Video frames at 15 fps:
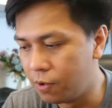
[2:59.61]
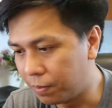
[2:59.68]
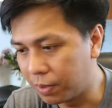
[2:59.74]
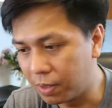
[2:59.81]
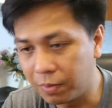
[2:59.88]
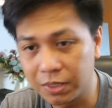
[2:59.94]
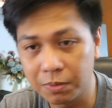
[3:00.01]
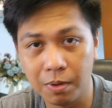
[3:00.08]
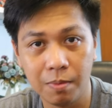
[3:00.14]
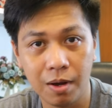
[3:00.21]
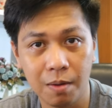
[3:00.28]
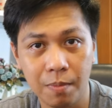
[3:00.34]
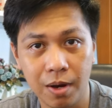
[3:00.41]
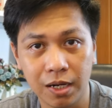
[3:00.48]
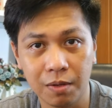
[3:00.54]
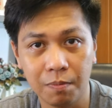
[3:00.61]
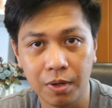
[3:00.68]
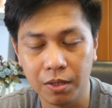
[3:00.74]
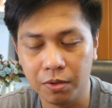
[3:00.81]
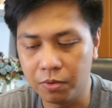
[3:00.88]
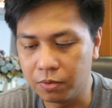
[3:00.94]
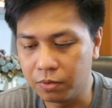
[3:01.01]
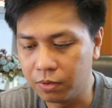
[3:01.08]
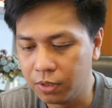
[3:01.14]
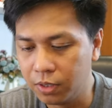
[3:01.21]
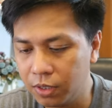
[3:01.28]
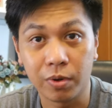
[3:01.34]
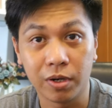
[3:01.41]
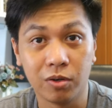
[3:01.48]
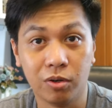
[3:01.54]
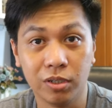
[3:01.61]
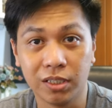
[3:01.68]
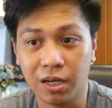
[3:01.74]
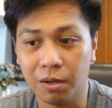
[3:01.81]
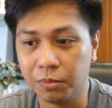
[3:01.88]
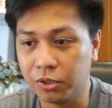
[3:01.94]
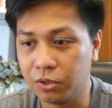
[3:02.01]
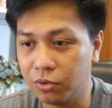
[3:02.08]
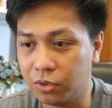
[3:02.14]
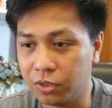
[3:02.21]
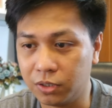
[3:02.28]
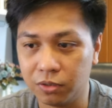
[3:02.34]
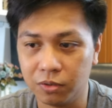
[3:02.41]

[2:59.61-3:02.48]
syempre mas mababa naman yung yung power consumption nun.